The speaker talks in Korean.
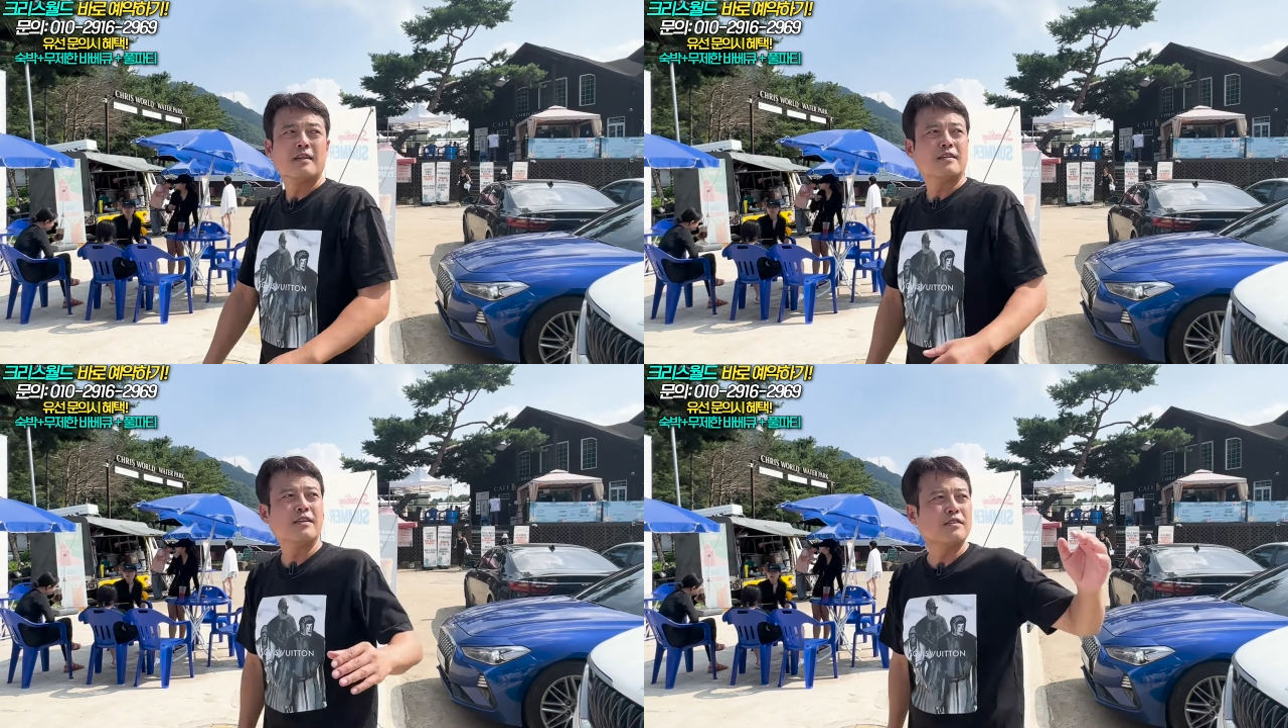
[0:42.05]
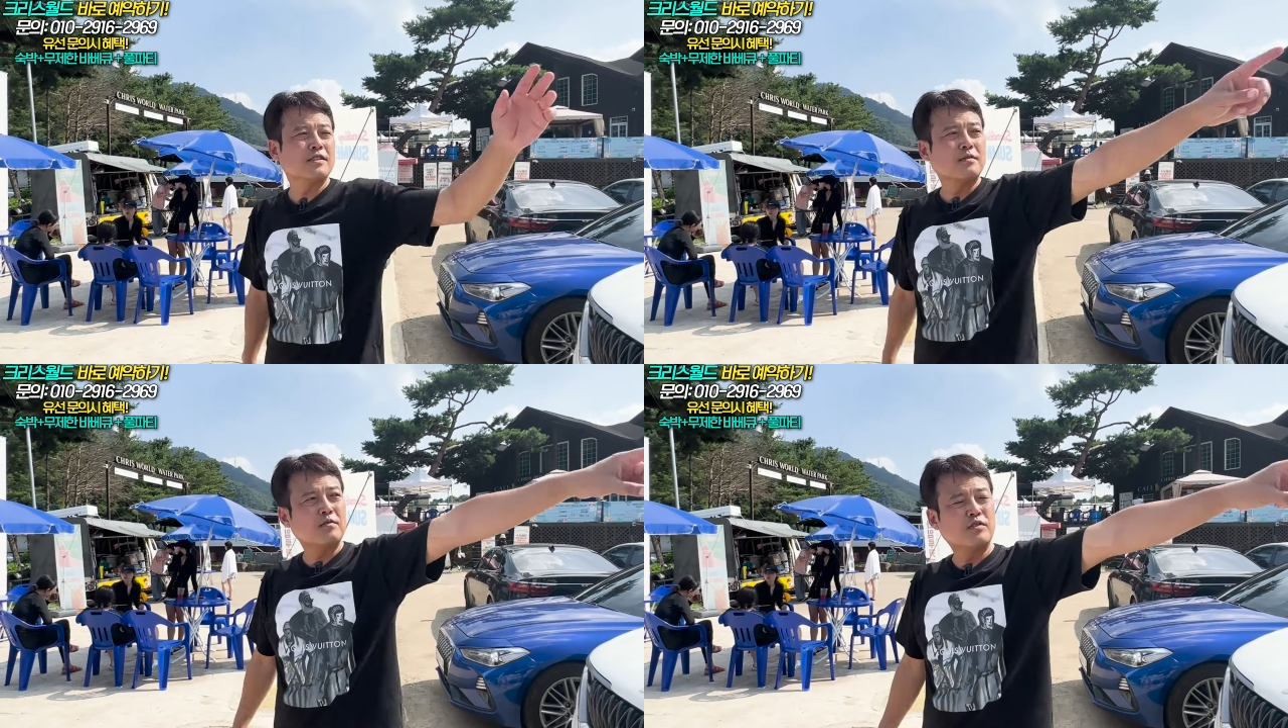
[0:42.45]
그래서
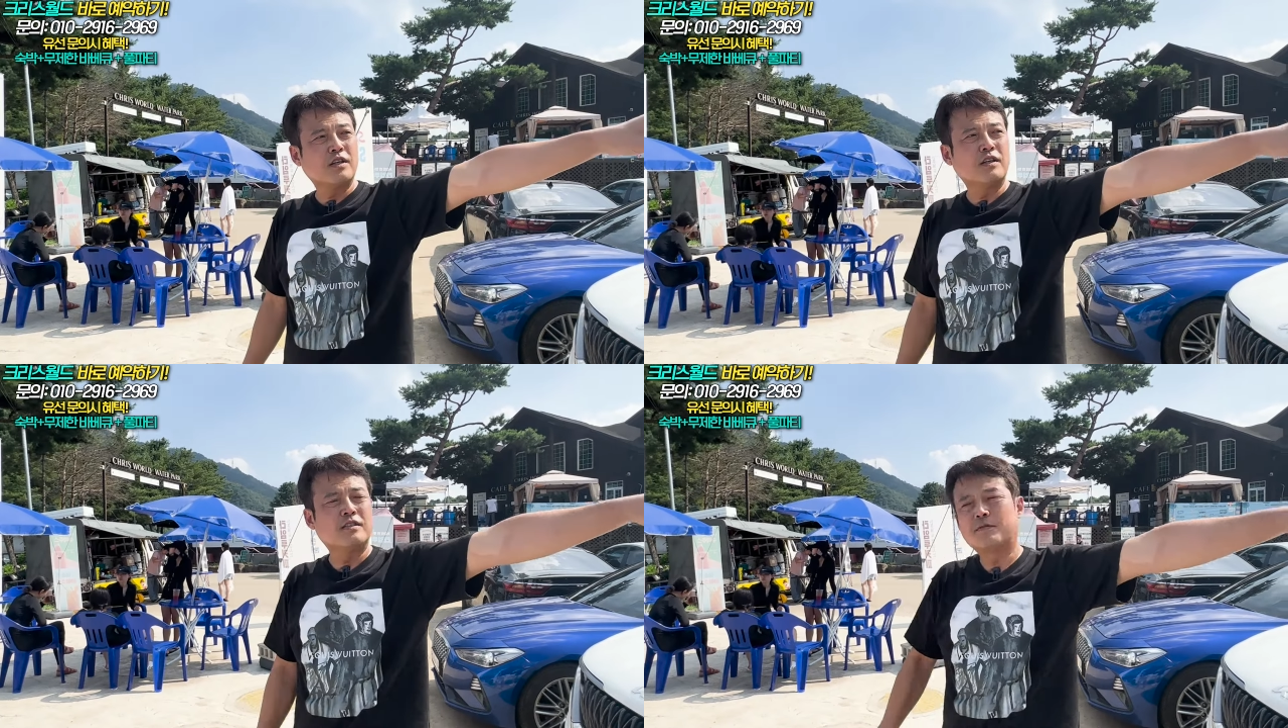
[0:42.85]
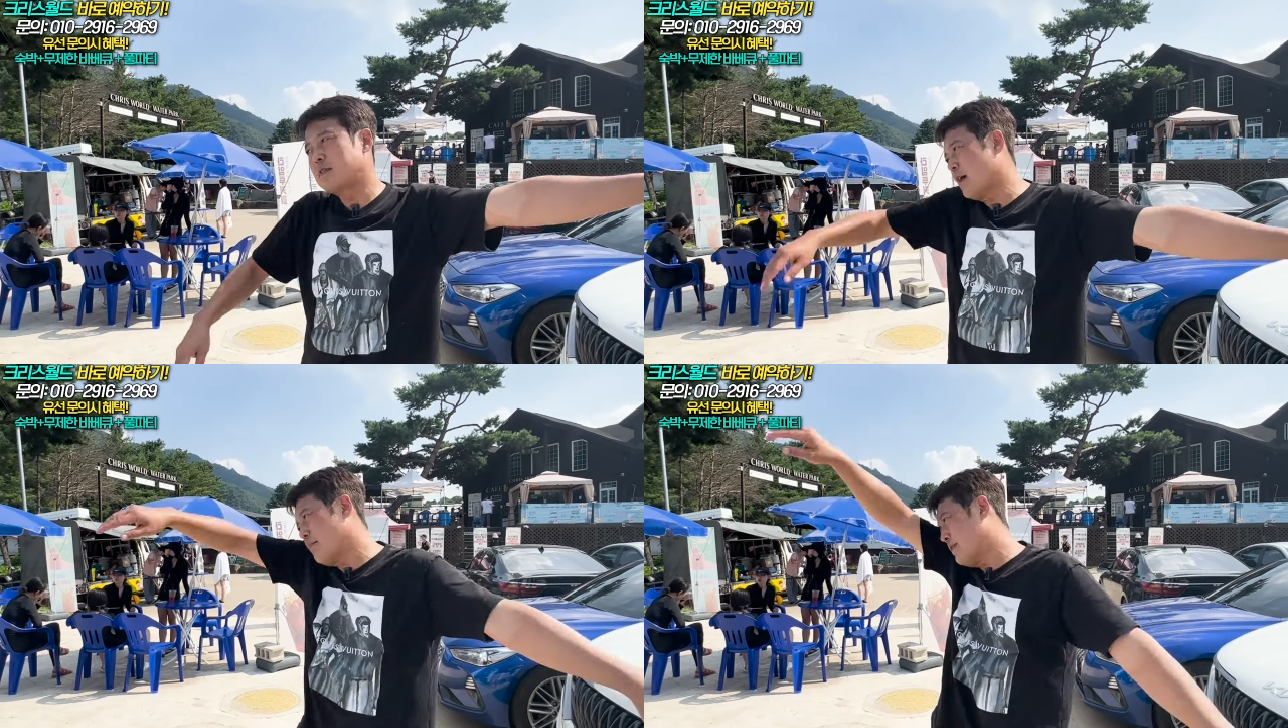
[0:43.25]
지금 우리 지금
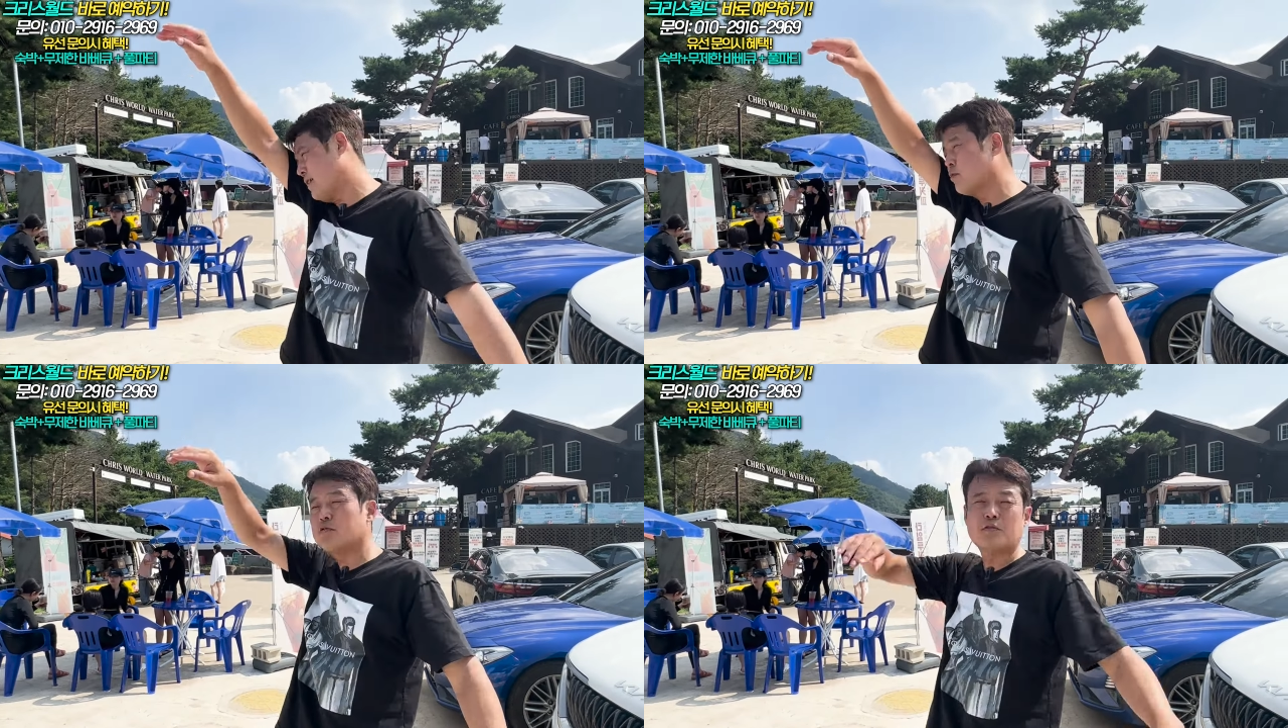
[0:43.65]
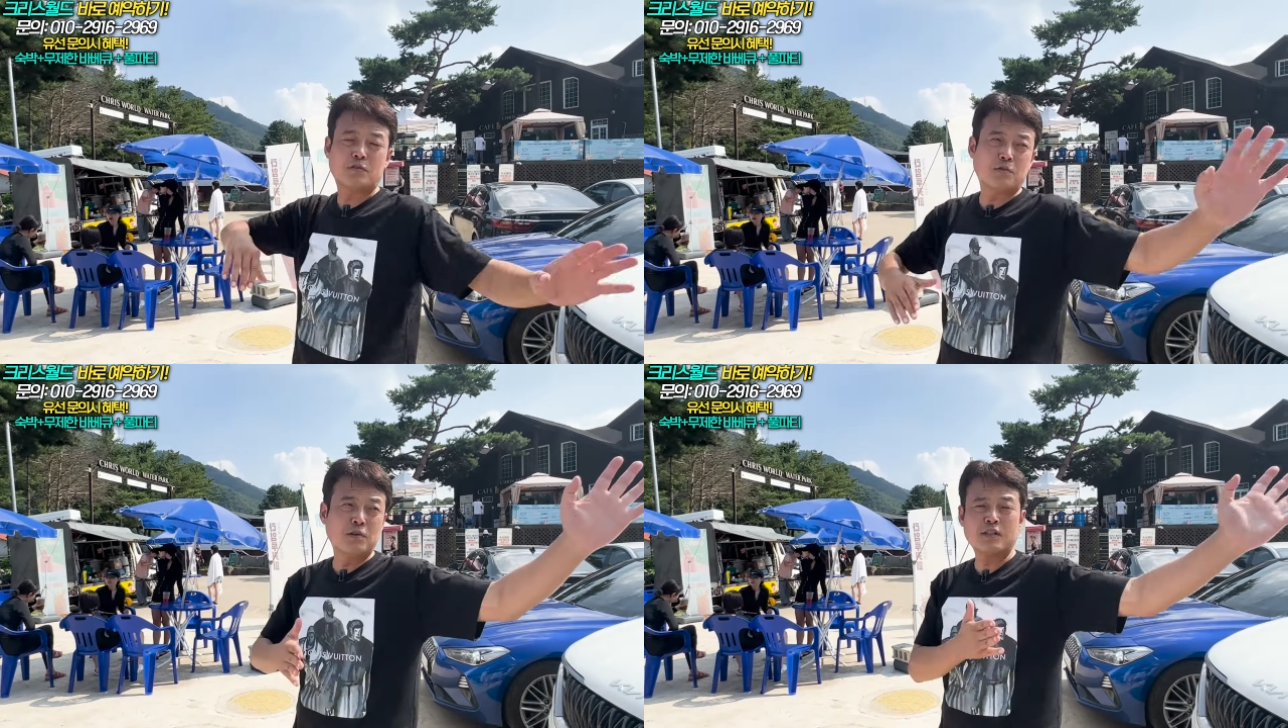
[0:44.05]
땅
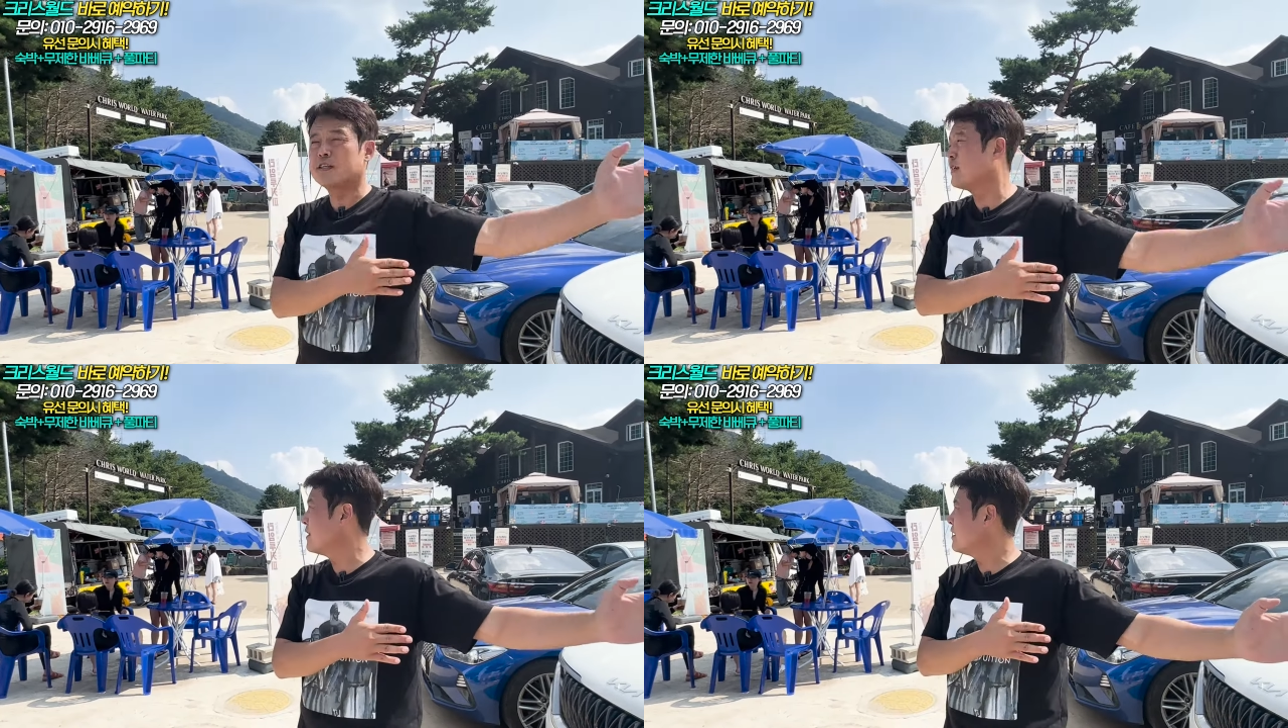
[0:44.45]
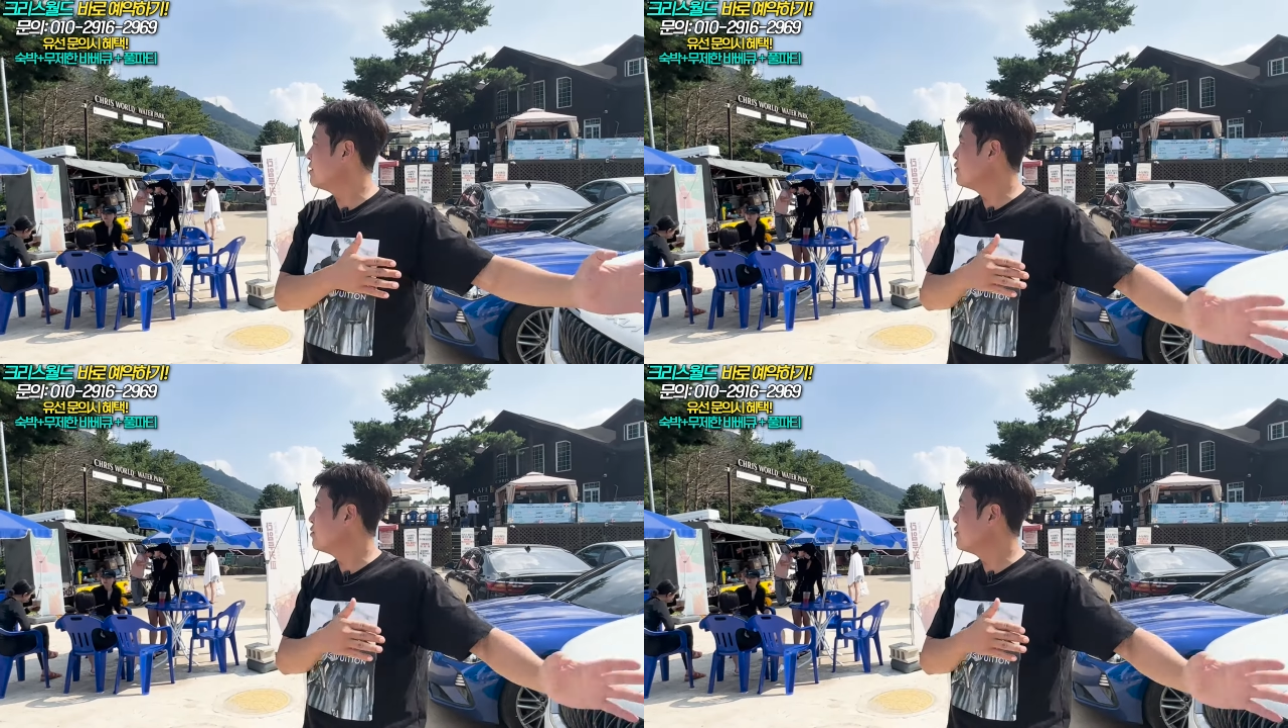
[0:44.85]
판다고도 올렸잖아.